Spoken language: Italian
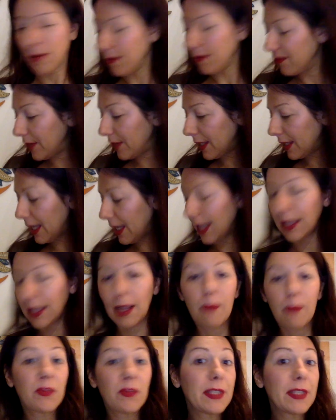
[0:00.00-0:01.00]

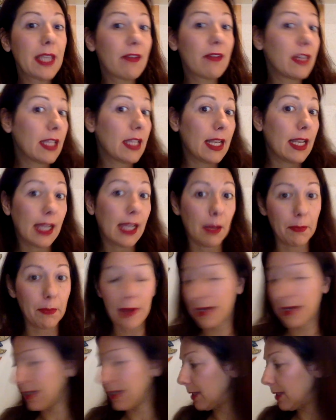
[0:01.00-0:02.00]
Vedete, se avete le
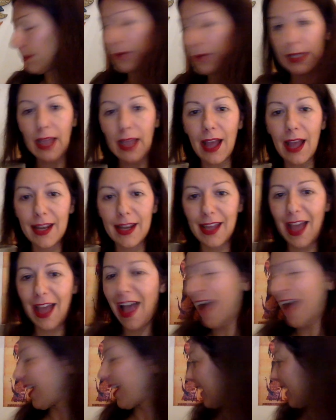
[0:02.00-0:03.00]
campane tibetane
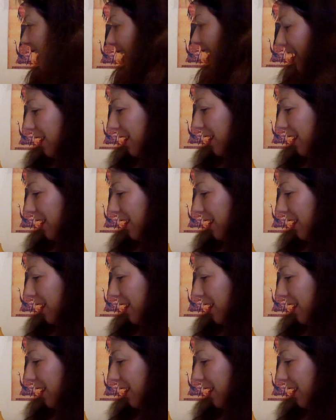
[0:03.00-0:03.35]
anche